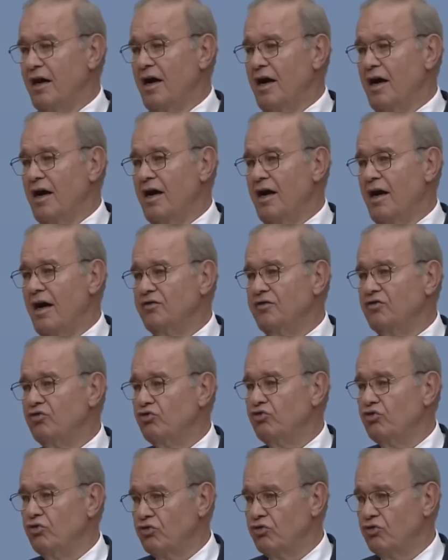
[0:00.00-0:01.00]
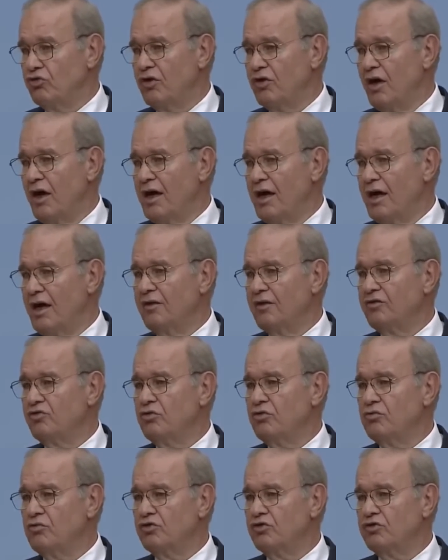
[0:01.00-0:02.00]
daha az süt, daha
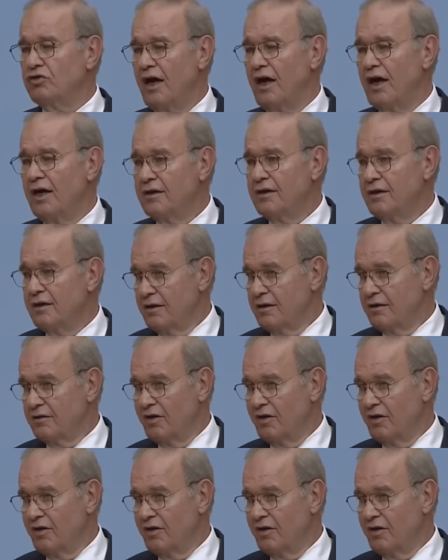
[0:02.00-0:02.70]
az yumurta,